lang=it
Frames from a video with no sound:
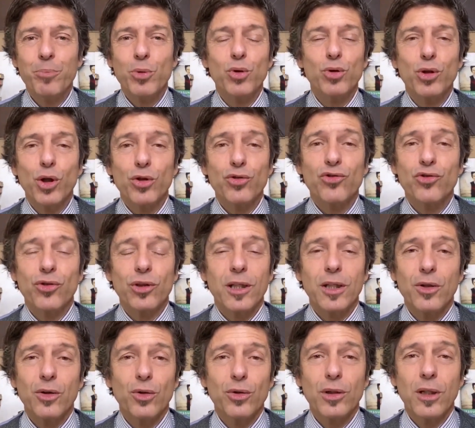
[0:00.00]
piuttosto
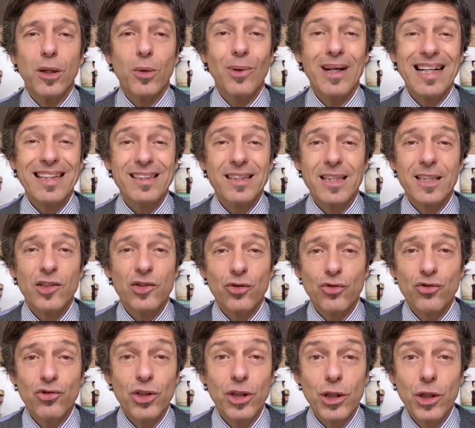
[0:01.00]
che non
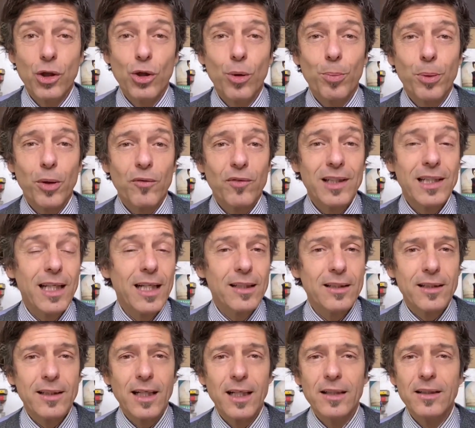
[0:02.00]
quell'attrezzo ginnico
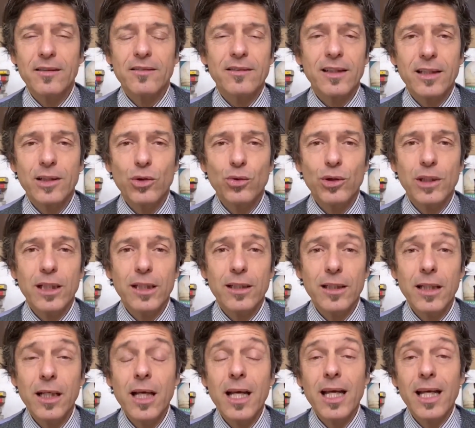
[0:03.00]
proveniente dagli Stati
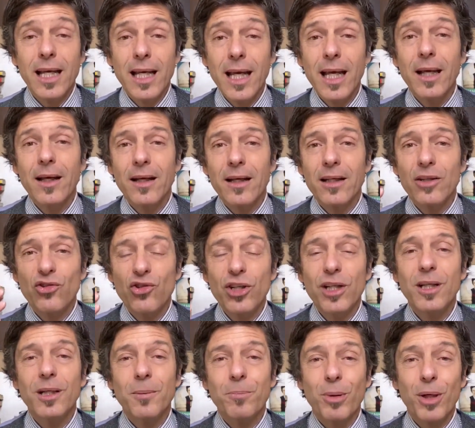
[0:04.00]
Uniti che eh,
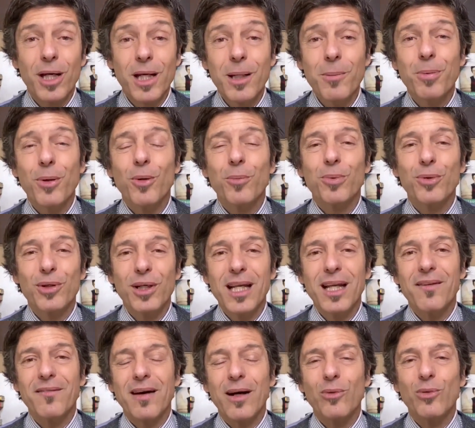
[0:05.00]
ci
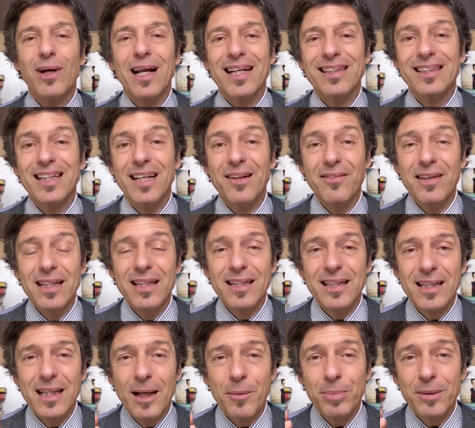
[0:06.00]
riproponeva una
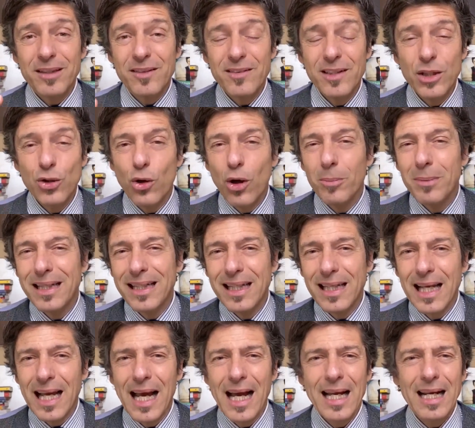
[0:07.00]
televendita persino
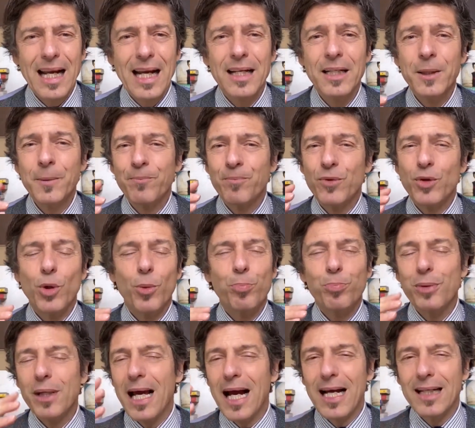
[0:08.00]
americana
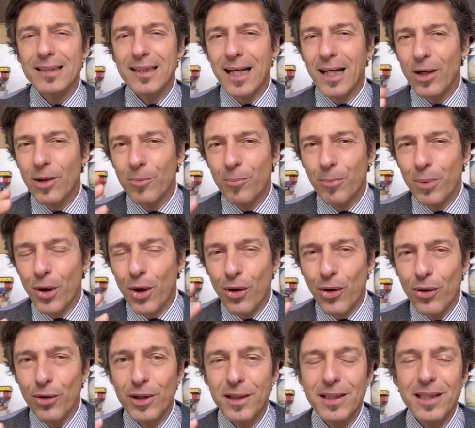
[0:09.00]
doppiata un
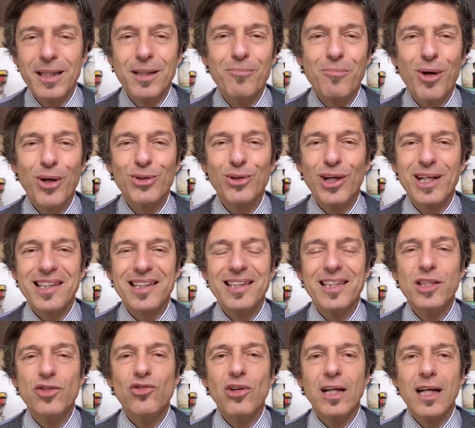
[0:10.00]
po' in modo
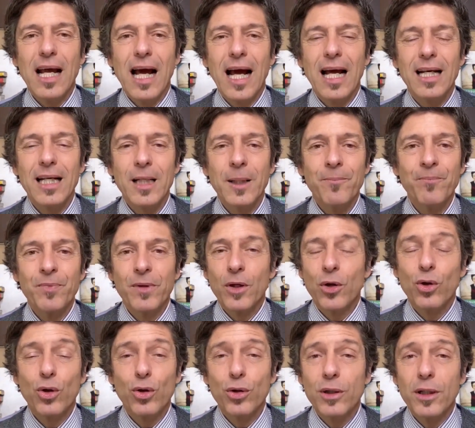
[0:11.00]
artigianale
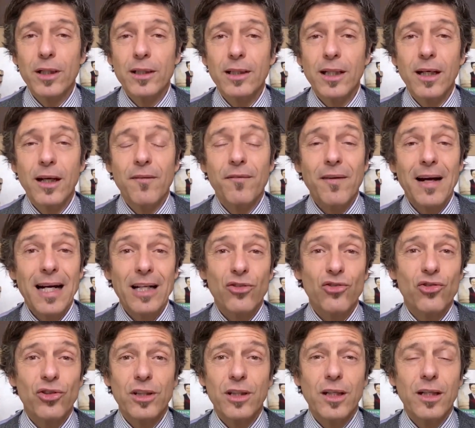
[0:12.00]
con delle
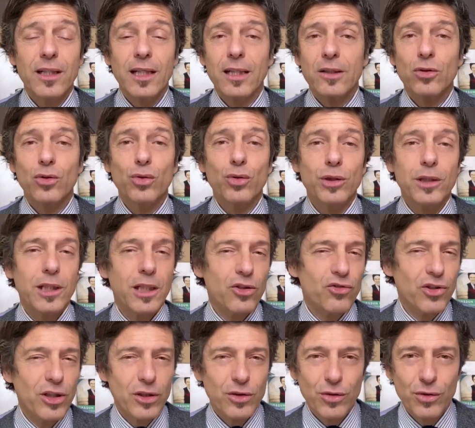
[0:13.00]
facce, degli attori che
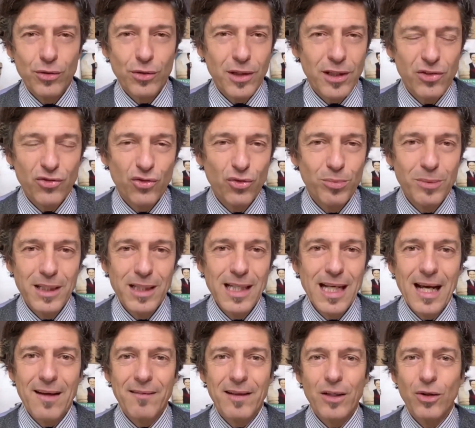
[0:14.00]
certo non
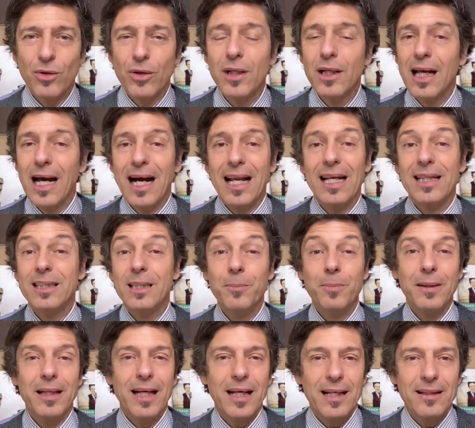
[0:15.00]
rassomigliavano alla
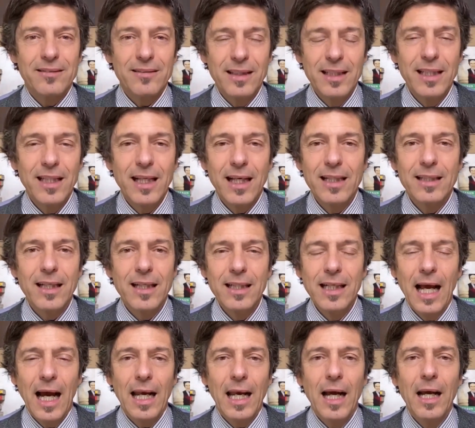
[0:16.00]
tipica casalinga
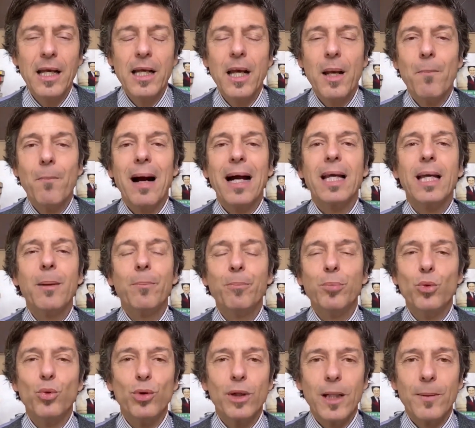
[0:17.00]
italiana, ma che
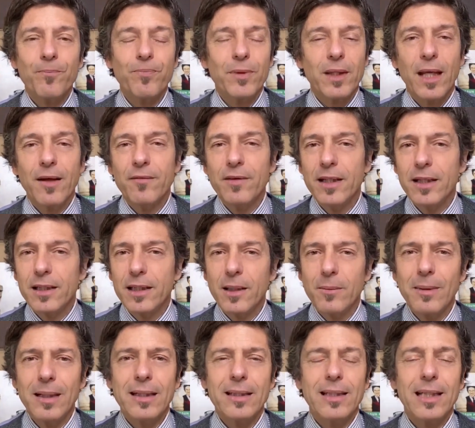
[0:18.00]
pure,
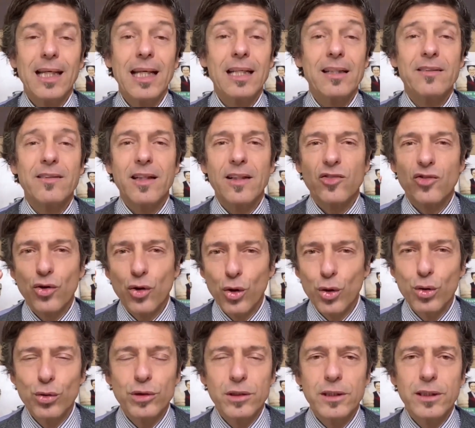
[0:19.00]
evidentemente grazie a
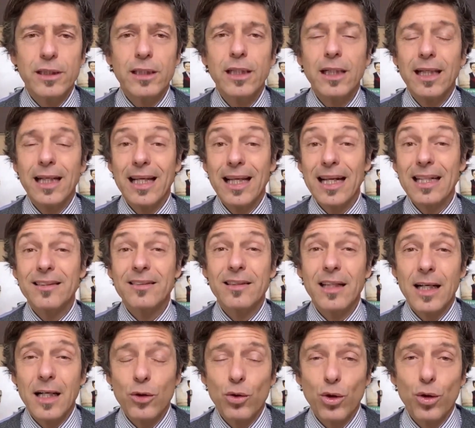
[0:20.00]
sconti,
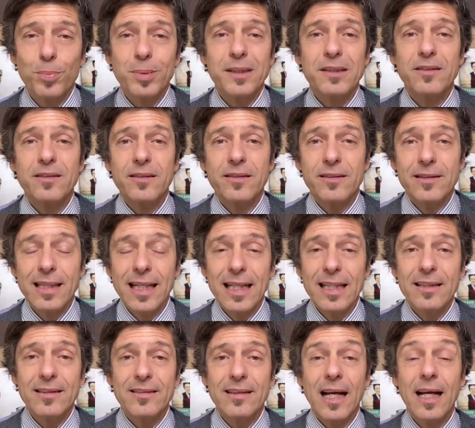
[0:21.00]
grazie alla loro
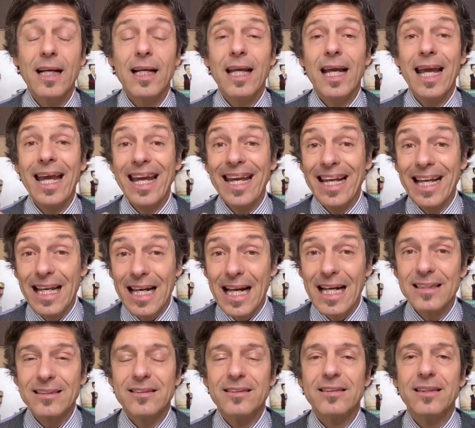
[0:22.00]
persistenza e
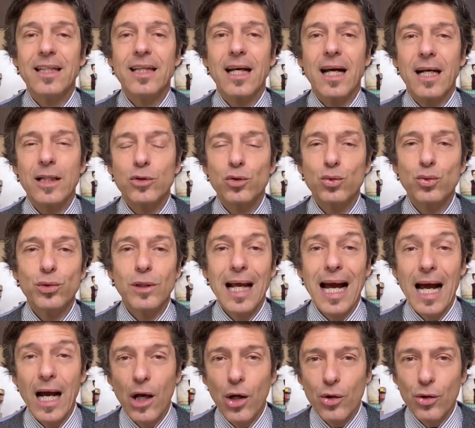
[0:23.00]
grazie ad un
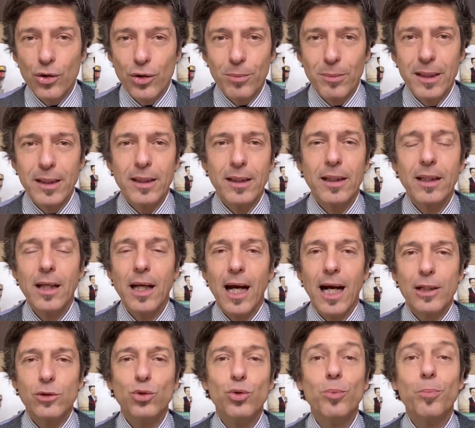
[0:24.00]
anchorman,
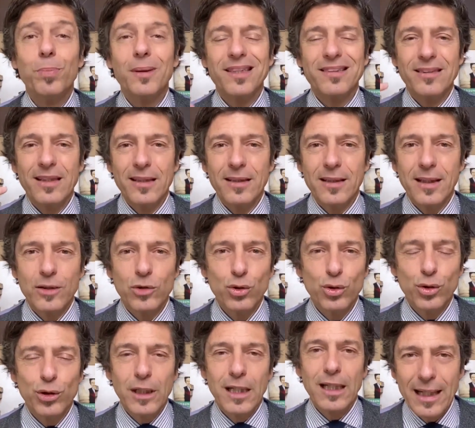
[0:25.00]
ad un
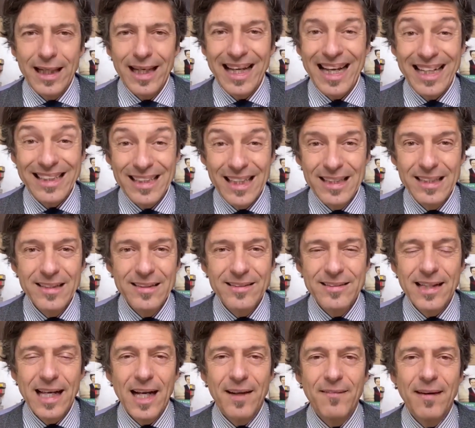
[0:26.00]
presentatore che
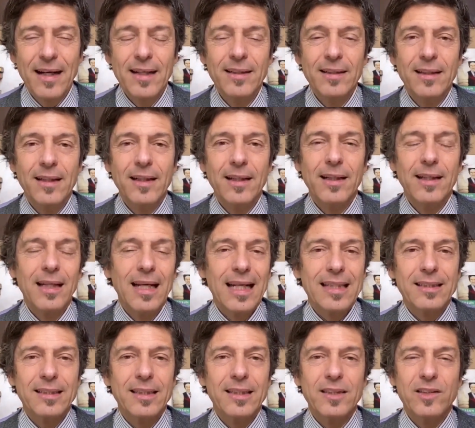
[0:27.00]
catalizzava eh,
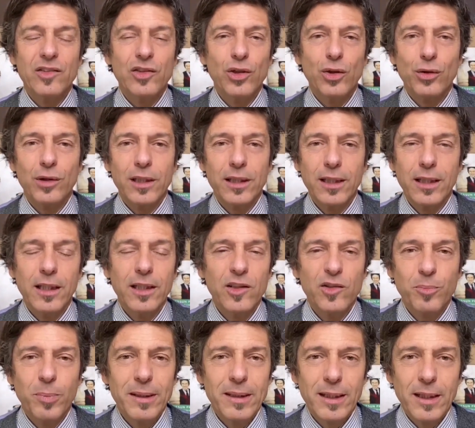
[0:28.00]
l'attenzione degli
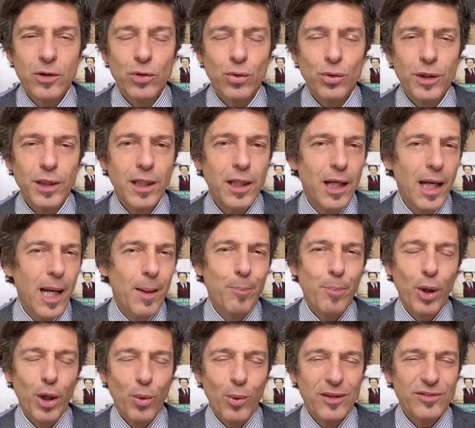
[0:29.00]
spettatori e
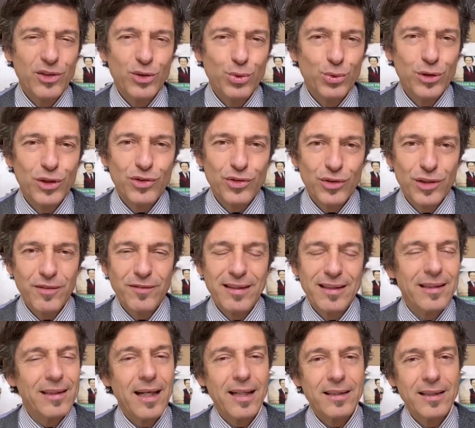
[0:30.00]
poi quasi tutti sono
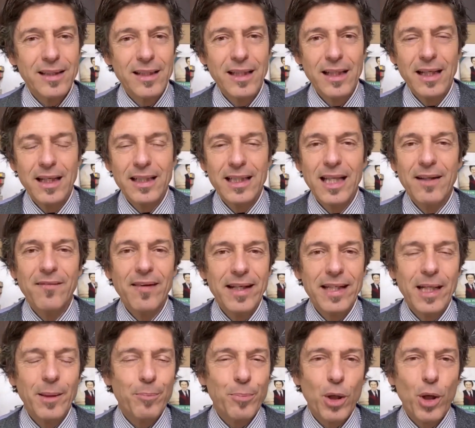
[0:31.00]
diventati dei
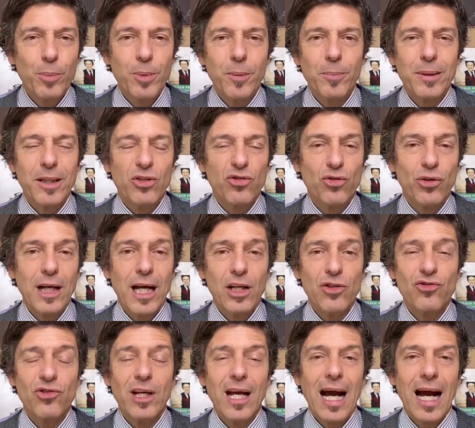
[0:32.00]
veri e propri
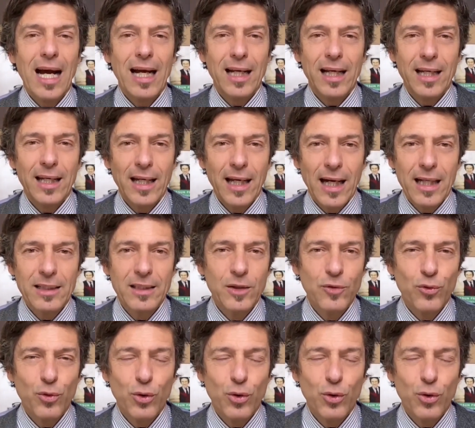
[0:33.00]
personaggi anche al di